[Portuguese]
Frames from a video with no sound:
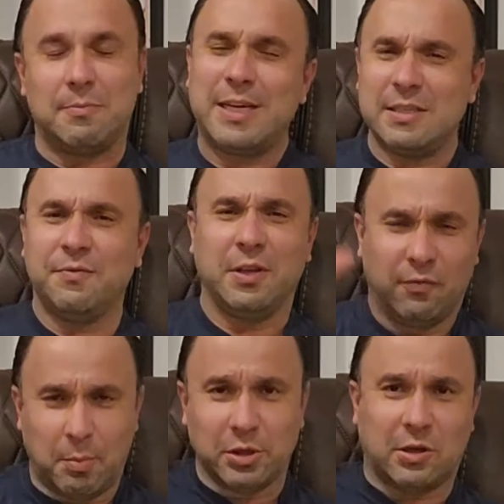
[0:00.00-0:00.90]
Mas enfim, eu
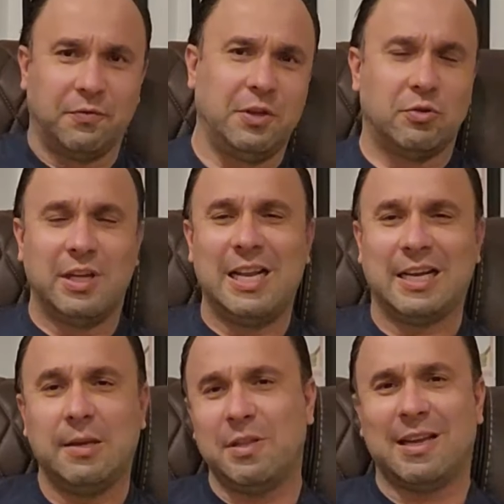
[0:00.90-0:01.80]
vou botar o vídeo dele
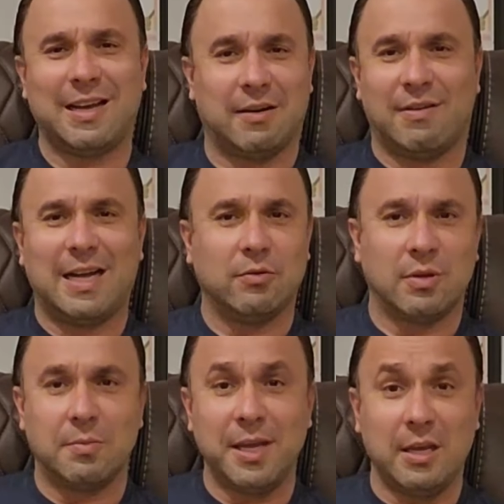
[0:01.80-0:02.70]
aqui porque está gravado
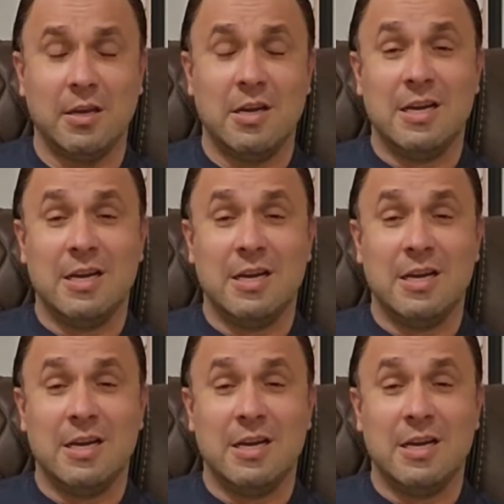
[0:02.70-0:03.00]
também,